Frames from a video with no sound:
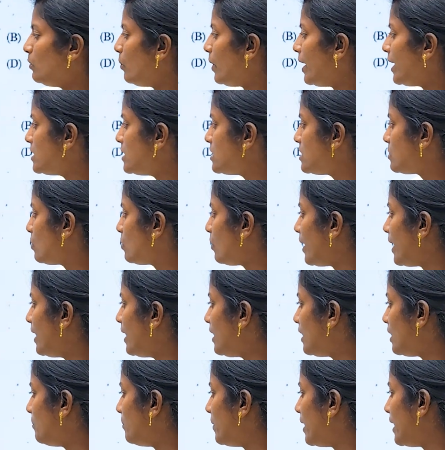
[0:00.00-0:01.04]
ஒய்
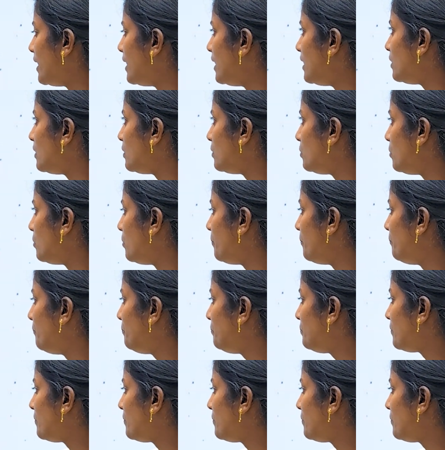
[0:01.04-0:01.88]
ஸ்கொயர்டு ரிமைனிங் இருக்கும்